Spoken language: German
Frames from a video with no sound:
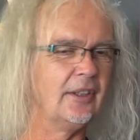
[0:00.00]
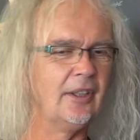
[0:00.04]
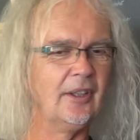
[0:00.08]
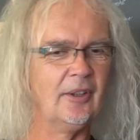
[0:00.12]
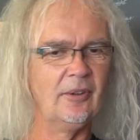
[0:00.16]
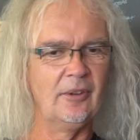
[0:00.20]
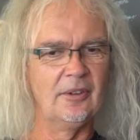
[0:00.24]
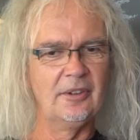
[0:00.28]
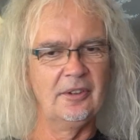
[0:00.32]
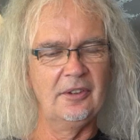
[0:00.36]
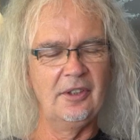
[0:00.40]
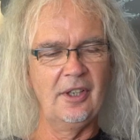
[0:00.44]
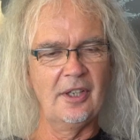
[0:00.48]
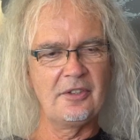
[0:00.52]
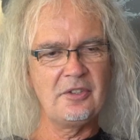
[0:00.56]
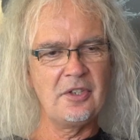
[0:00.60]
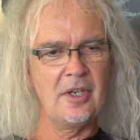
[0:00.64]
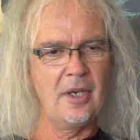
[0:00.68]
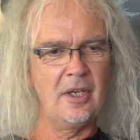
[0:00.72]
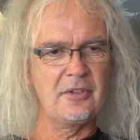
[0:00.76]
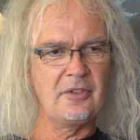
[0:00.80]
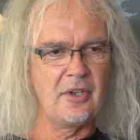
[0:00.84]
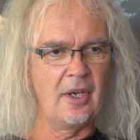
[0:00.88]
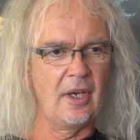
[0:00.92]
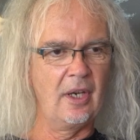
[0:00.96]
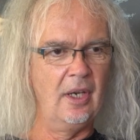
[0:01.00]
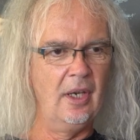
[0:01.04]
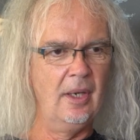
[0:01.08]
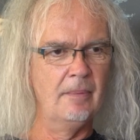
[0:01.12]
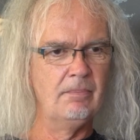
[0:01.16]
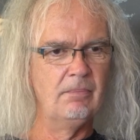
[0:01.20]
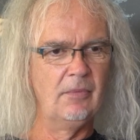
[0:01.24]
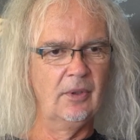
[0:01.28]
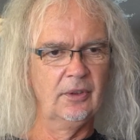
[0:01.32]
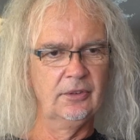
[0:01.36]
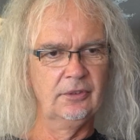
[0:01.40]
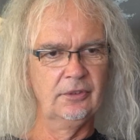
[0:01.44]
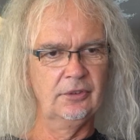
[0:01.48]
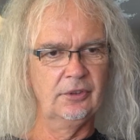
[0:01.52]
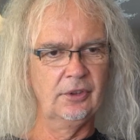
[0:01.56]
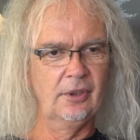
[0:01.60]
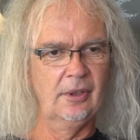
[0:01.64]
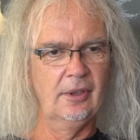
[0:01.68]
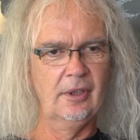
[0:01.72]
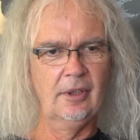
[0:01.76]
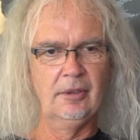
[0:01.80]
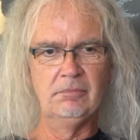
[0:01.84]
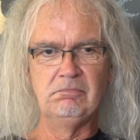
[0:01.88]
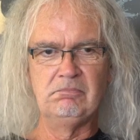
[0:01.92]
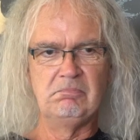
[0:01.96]
Ne? Und die hat sich jetzt ergeben und
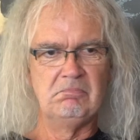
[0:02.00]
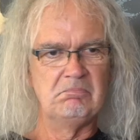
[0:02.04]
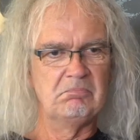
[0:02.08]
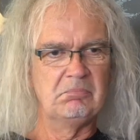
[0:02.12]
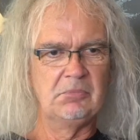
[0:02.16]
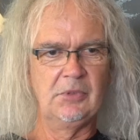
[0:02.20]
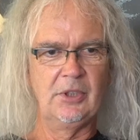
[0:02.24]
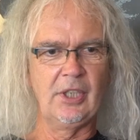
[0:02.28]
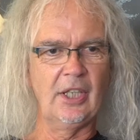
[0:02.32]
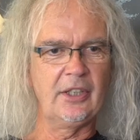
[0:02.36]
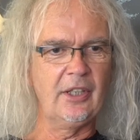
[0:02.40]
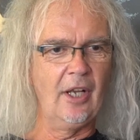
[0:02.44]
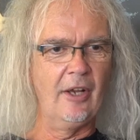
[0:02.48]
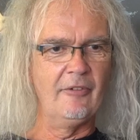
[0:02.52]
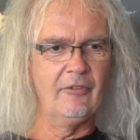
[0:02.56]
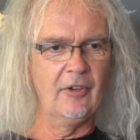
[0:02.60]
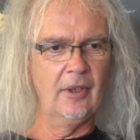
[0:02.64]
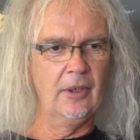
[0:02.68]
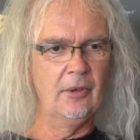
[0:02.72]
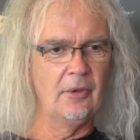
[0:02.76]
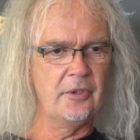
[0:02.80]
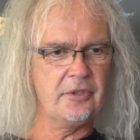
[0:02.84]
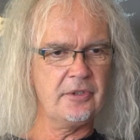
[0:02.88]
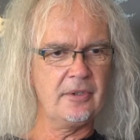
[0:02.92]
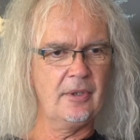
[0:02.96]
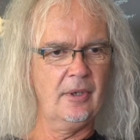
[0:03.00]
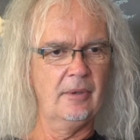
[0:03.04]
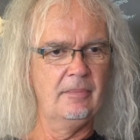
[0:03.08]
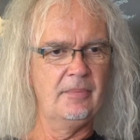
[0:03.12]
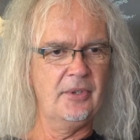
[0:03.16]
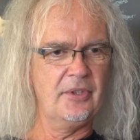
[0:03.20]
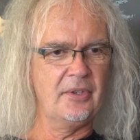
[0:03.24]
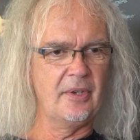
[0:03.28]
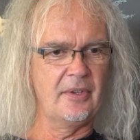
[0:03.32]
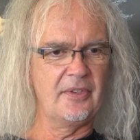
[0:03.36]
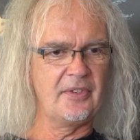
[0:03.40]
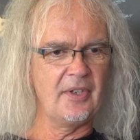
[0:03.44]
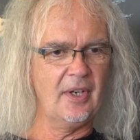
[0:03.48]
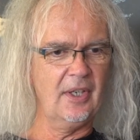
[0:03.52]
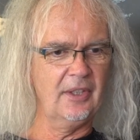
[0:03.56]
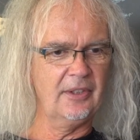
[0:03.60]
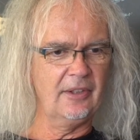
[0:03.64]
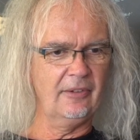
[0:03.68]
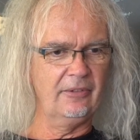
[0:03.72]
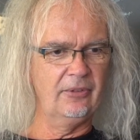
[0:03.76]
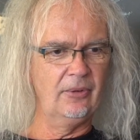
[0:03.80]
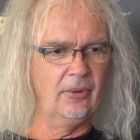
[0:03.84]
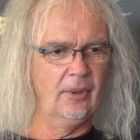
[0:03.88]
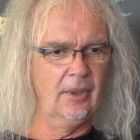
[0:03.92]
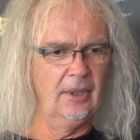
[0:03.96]
äh, ich hatte einfach Lust, auch ein bisschen
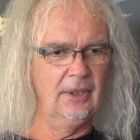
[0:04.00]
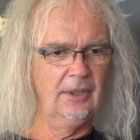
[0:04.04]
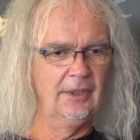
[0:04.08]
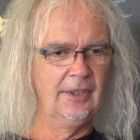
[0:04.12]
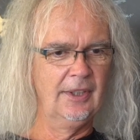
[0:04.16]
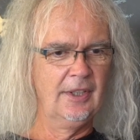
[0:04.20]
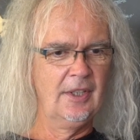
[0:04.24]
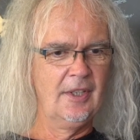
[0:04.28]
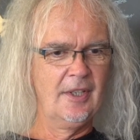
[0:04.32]
Zeit dafür.